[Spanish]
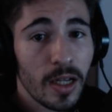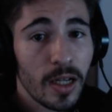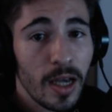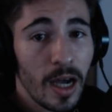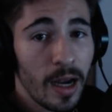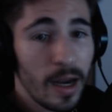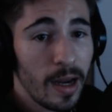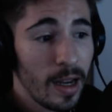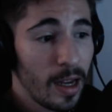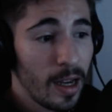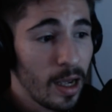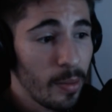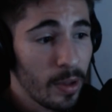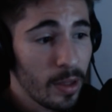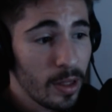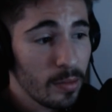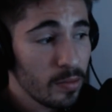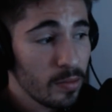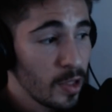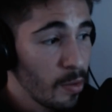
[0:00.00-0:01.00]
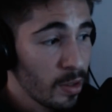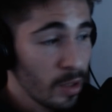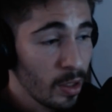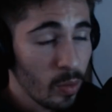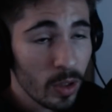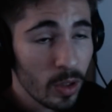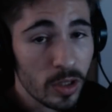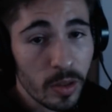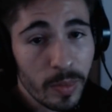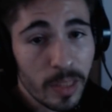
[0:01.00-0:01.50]
De vez en
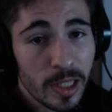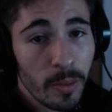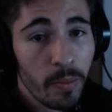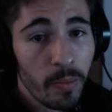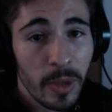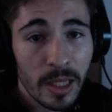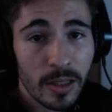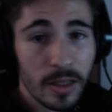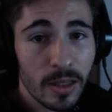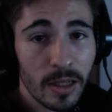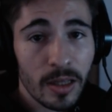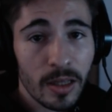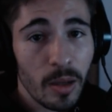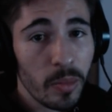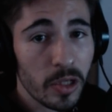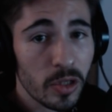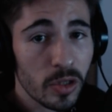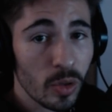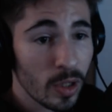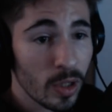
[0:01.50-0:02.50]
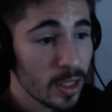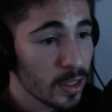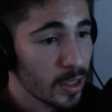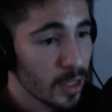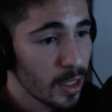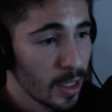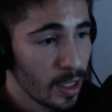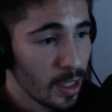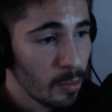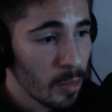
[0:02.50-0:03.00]
cuando se pasan 20, 30 personas
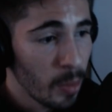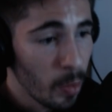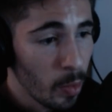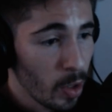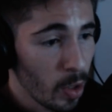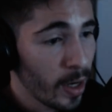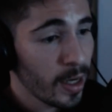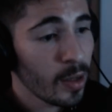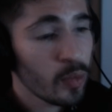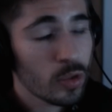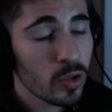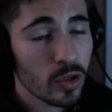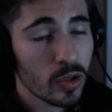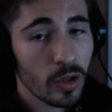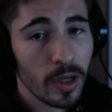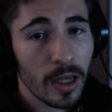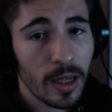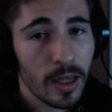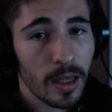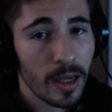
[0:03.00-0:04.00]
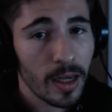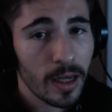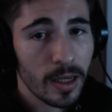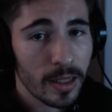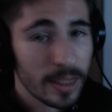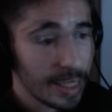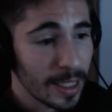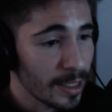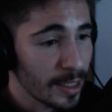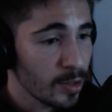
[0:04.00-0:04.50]
y me molaría mucho que,
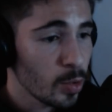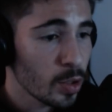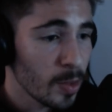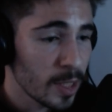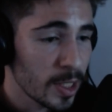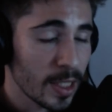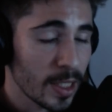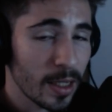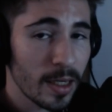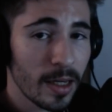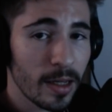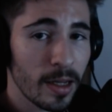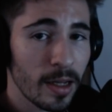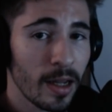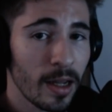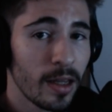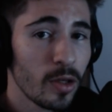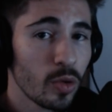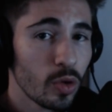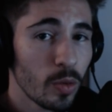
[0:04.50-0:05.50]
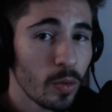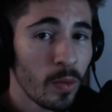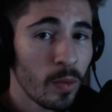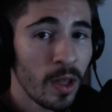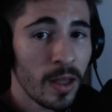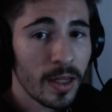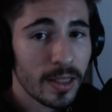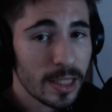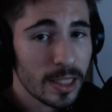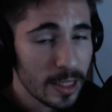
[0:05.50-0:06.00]
ya que somos más aquí en el canal de YouTube,
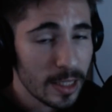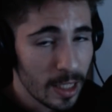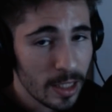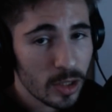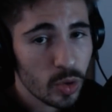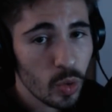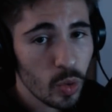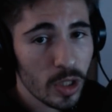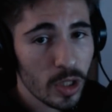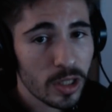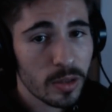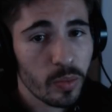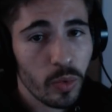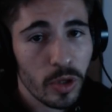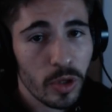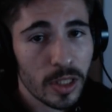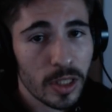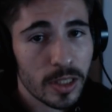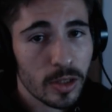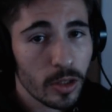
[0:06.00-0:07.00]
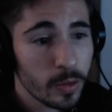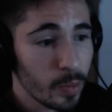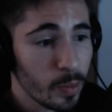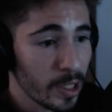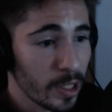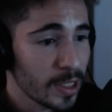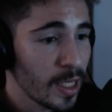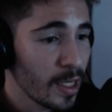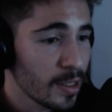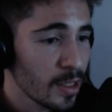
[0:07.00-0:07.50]
si tenéis Twitch, pues os
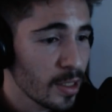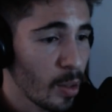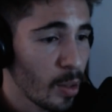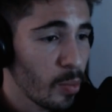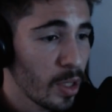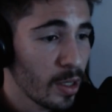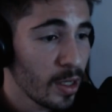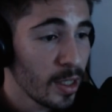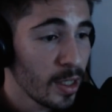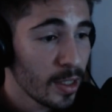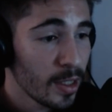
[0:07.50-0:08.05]
pasaráis también.